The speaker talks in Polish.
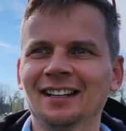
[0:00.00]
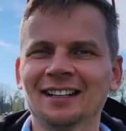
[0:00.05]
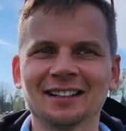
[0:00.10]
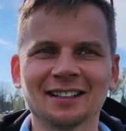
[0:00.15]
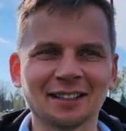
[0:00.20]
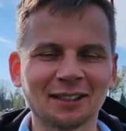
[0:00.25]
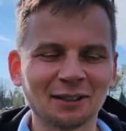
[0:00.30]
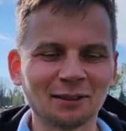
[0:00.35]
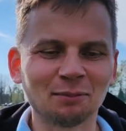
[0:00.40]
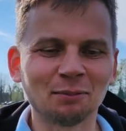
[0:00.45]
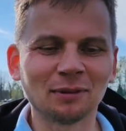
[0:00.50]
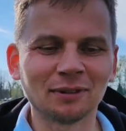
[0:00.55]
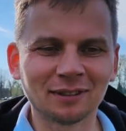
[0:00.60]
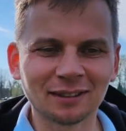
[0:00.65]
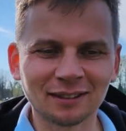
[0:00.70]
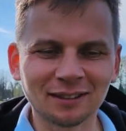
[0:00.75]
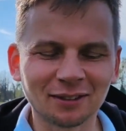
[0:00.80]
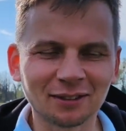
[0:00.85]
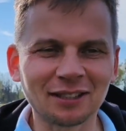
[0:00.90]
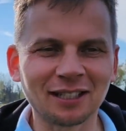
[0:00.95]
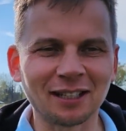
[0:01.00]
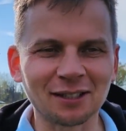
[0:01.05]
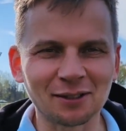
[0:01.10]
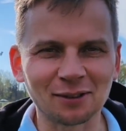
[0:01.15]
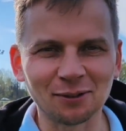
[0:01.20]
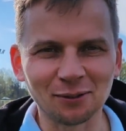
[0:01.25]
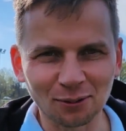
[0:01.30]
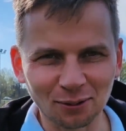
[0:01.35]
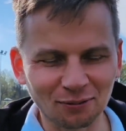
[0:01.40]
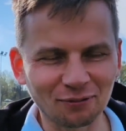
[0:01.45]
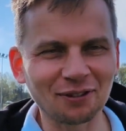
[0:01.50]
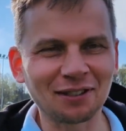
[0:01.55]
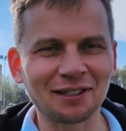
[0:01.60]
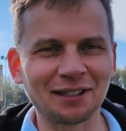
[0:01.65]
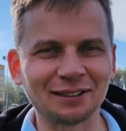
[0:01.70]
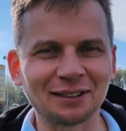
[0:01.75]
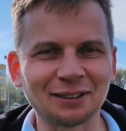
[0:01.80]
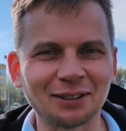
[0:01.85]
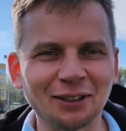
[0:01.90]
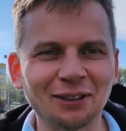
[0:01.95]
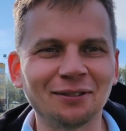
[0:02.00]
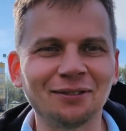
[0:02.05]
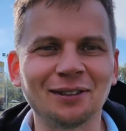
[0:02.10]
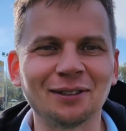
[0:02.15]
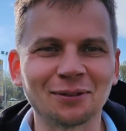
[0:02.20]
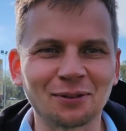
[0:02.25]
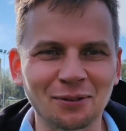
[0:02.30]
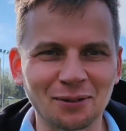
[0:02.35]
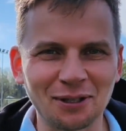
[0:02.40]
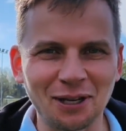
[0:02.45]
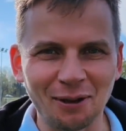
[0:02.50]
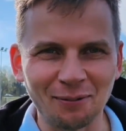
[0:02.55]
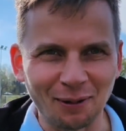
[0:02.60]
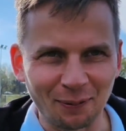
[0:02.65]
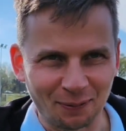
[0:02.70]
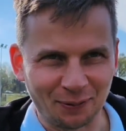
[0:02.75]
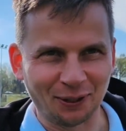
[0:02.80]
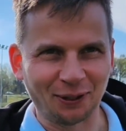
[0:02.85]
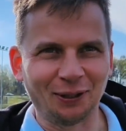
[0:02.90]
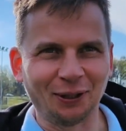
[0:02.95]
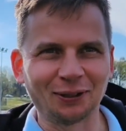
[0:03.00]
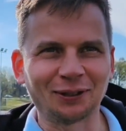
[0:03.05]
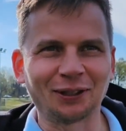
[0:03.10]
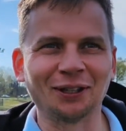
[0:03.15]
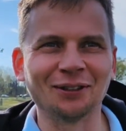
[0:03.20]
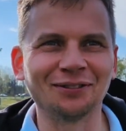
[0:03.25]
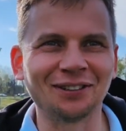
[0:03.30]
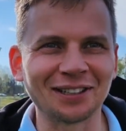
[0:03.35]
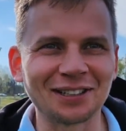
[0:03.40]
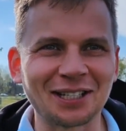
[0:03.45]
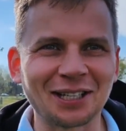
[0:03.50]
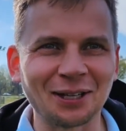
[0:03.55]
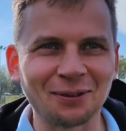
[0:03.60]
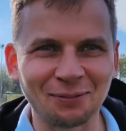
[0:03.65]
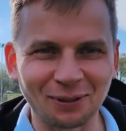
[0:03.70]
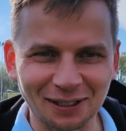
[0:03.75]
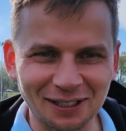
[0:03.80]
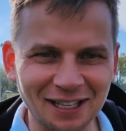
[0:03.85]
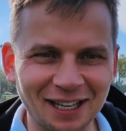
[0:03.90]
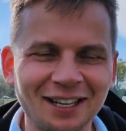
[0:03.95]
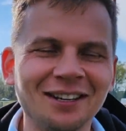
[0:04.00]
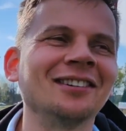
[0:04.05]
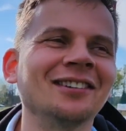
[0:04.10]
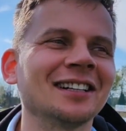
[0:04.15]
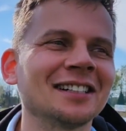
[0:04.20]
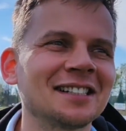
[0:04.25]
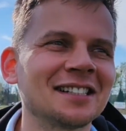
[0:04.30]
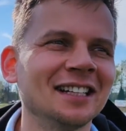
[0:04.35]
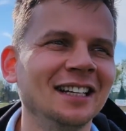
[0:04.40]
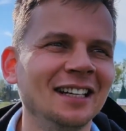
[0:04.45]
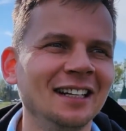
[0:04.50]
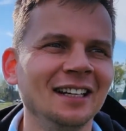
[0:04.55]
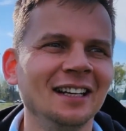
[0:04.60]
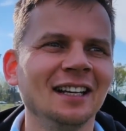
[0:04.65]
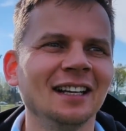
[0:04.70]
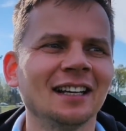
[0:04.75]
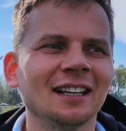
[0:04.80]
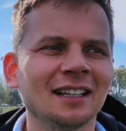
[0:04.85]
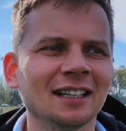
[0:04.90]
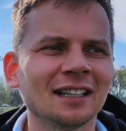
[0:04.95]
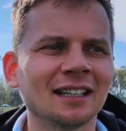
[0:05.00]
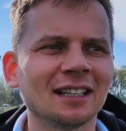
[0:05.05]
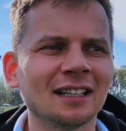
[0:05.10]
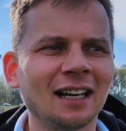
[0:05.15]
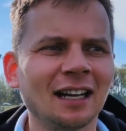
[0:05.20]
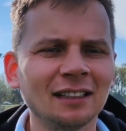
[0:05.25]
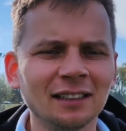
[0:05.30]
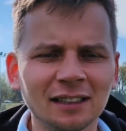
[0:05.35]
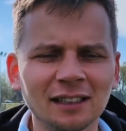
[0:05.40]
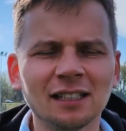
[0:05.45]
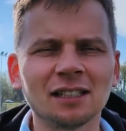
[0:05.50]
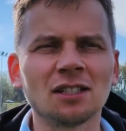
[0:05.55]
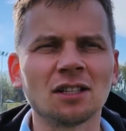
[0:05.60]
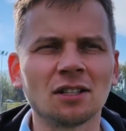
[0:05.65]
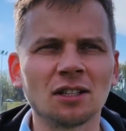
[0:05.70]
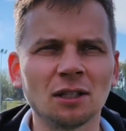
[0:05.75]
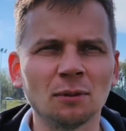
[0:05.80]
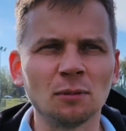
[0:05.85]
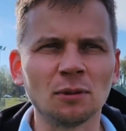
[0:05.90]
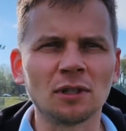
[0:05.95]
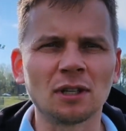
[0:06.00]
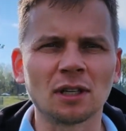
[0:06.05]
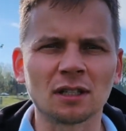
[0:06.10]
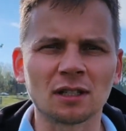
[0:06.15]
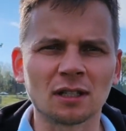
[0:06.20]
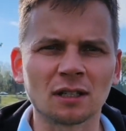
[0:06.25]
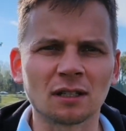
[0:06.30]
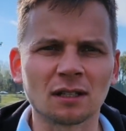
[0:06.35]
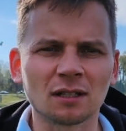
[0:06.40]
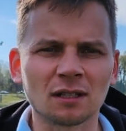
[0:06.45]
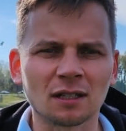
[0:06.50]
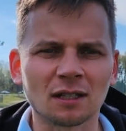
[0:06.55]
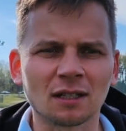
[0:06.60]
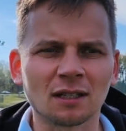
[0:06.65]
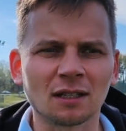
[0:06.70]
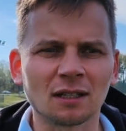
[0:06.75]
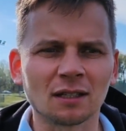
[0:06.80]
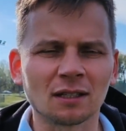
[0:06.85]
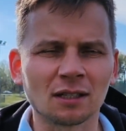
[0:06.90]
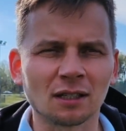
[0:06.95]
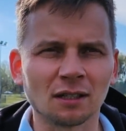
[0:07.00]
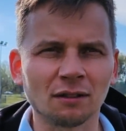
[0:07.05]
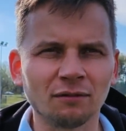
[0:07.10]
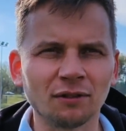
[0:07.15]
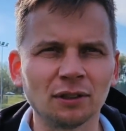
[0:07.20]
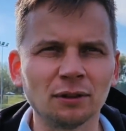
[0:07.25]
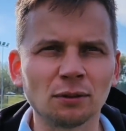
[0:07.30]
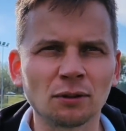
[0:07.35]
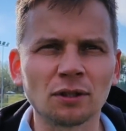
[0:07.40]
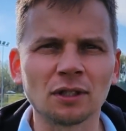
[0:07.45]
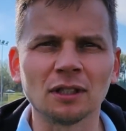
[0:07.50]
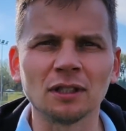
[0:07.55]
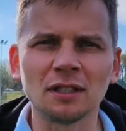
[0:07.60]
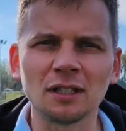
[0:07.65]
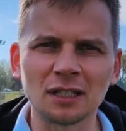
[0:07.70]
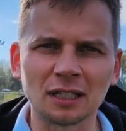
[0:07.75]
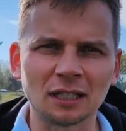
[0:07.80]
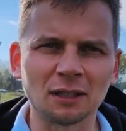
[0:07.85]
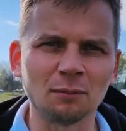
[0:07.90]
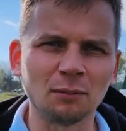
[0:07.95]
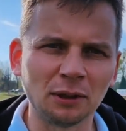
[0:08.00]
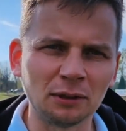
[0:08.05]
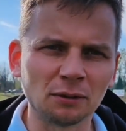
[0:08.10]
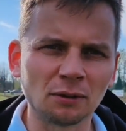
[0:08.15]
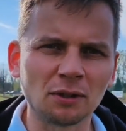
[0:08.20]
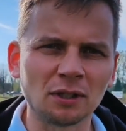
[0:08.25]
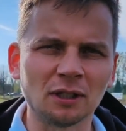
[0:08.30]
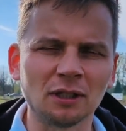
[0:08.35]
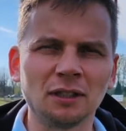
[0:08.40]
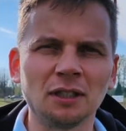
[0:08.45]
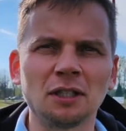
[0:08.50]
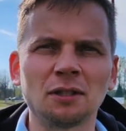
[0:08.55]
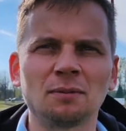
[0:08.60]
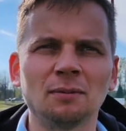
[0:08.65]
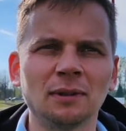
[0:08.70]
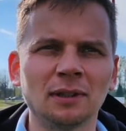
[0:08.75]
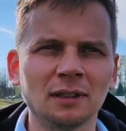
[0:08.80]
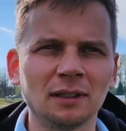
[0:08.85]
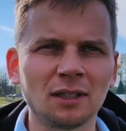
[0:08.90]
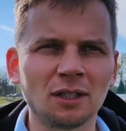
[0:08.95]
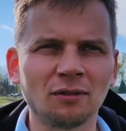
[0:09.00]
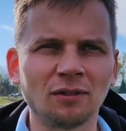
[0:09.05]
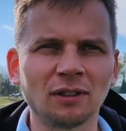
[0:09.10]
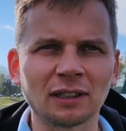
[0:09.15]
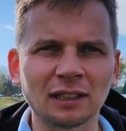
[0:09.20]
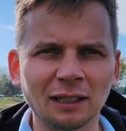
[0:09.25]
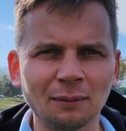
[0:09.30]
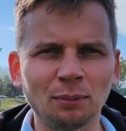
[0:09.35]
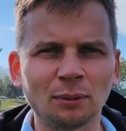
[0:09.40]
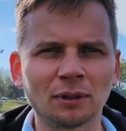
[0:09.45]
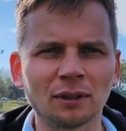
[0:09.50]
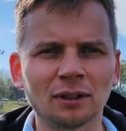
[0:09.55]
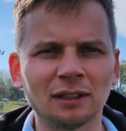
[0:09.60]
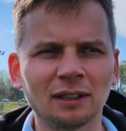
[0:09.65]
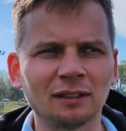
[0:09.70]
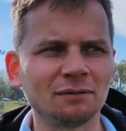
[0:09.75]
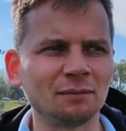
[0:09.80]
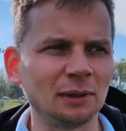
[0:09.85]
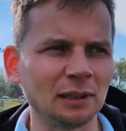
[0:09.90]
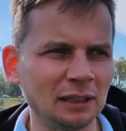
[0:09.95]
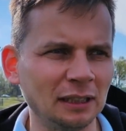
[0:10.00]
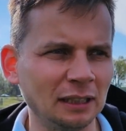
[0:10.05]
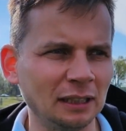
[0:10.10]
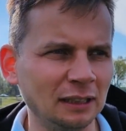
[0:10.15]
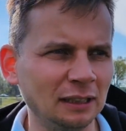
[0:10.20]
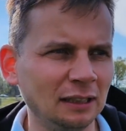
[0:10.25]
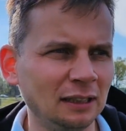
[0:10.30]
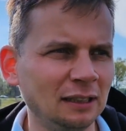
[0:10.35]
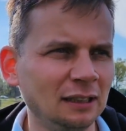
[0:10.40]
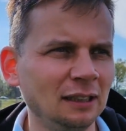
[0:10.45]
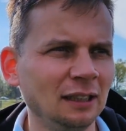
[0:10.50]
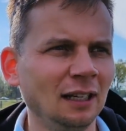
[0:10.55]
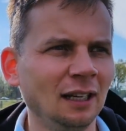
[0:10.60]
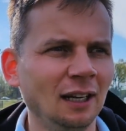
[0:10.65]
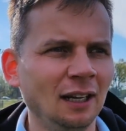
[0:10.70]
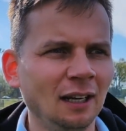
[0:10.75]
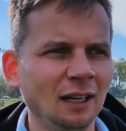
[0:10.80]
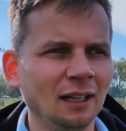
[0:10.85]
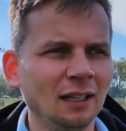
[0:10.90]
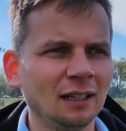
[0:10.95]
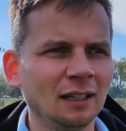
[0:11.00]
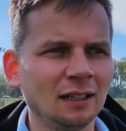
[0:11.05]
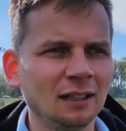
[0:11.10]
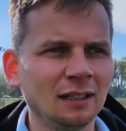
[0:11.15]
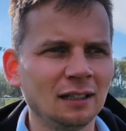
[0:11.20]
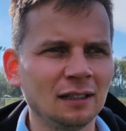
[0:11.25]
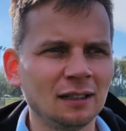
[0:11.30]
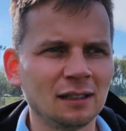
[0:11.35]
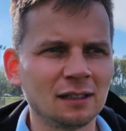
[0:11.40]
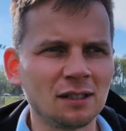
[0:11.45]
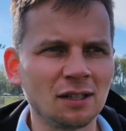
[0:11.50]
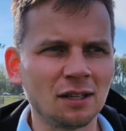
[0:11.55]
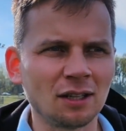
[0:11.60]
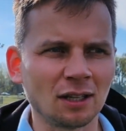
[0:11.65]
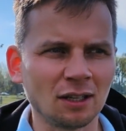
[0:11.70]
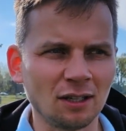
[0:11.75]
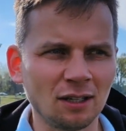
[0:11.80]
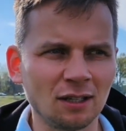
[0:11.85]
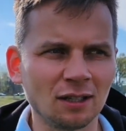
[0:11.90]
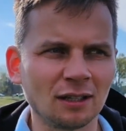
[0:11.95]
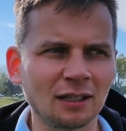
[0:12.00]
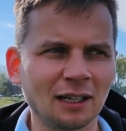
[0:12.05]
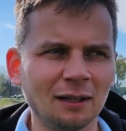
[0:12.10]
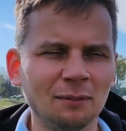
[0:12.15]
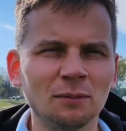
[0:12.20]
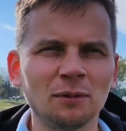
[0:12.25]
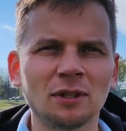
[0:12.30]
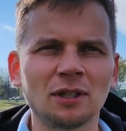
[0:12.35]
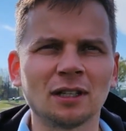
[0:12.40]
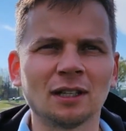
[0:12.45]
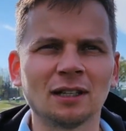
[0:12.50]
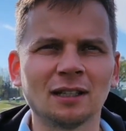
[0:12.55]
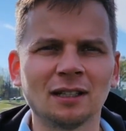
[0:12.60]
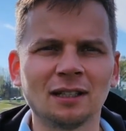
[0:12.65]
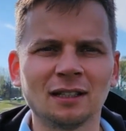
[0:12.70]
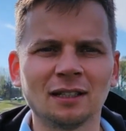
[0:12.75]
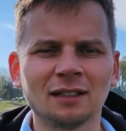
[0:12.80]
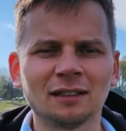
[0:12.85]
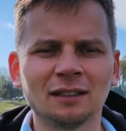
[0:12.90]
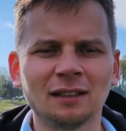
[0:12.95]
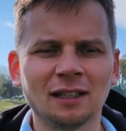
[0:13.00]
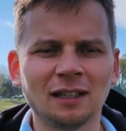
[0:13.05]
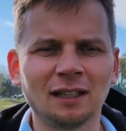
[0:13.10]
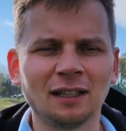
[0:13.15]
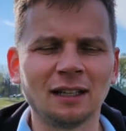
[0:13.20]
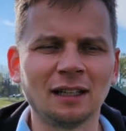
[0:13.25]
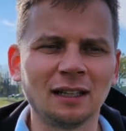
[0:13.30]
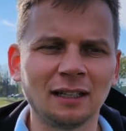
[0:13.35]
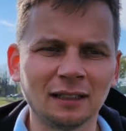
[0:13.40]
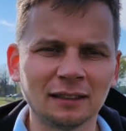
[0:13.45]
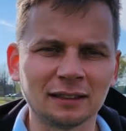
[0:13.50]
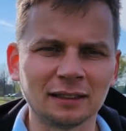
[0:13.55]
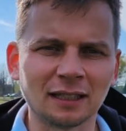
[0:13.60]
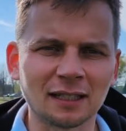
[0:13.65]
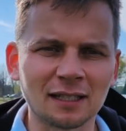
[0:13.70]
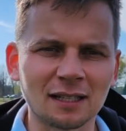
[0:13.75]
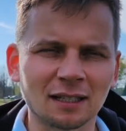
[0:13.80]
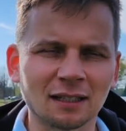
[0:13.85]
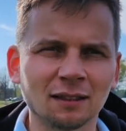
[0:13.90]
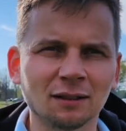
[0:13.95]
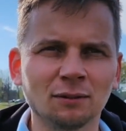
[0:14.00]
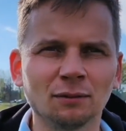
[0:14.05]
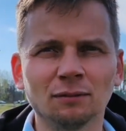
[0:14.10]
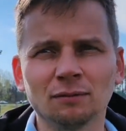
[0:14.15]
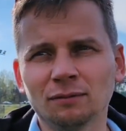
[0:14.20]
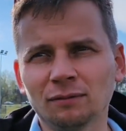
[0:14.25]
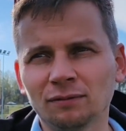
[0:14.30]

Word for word: E, no sezon już wystartował, już nie ma przygotowań, trzeba działać. E, ale nie, cieszymy się, że, że, że i wy ruszyliście, i my ruszyliśmy. Świetna pogoda w Minkini. Dzisiaj ścigamy się na trasach tu